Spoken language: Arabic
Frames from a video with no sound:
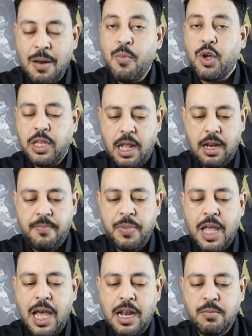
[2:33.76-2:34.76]
المحتل
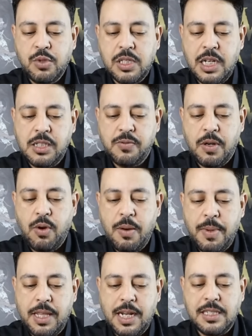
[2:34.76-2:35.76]
المستشفى
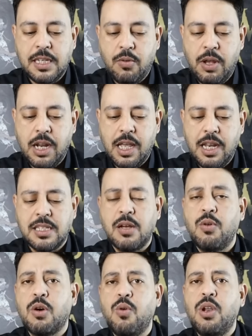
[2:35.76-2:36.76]
والمدرسه
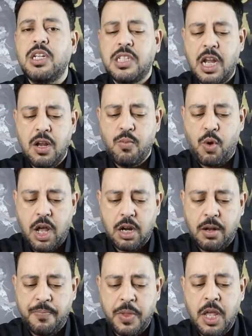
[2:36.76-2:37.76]
والكنيسه وكل شيء
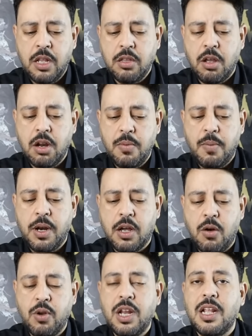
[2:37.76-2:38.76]
محرم ضربوا
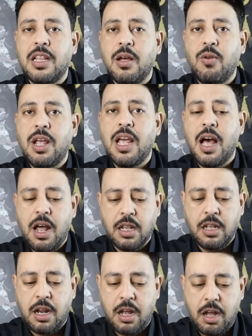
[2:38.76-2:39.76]
بالقوانين الدوليه
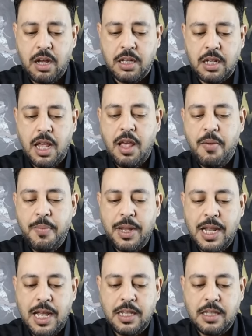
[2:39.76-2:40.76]
عرض الحائط
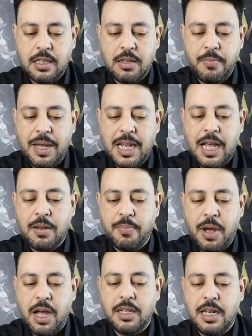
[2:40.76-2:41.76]
بدات بدات
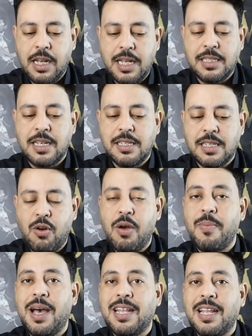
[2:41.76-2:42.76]
بعض الناس
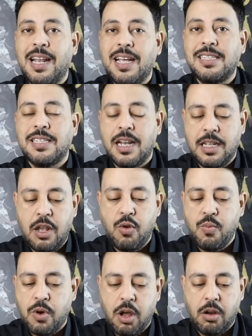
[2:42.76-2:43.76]
تستوعب ان ليس
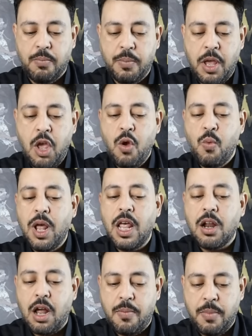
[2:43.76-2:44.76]
لديهم قلب
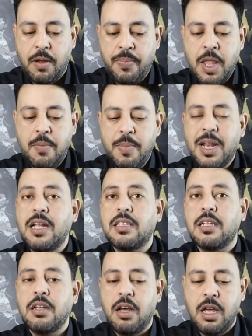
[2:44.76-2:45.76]
ولا رحمه
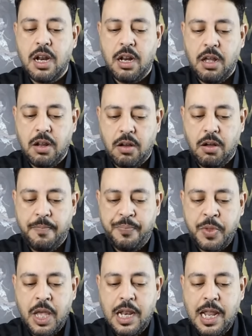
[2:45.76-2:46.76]
بدات تتغير الاراء
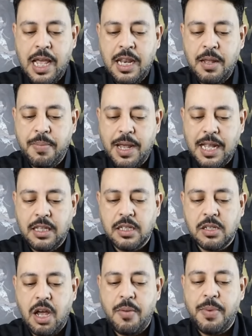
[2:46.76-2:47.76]
لان
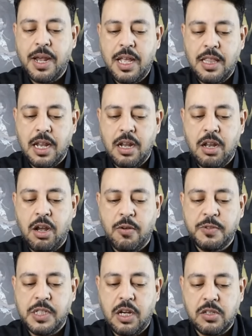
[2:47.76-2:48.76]
بجد صعب جدا ان
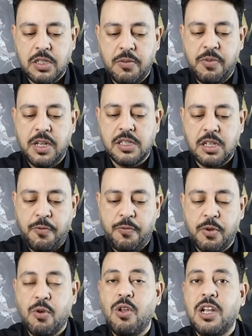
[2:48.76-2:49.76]
يقف شخص في
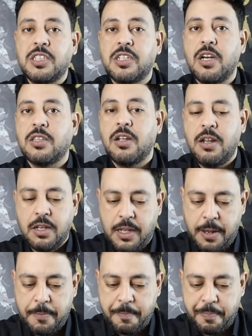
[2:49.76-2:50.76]
صف كل الشيطانيه
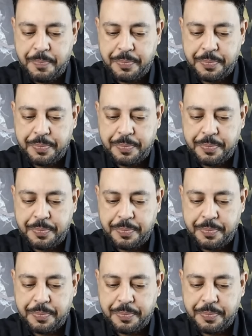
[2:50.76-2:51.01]
دي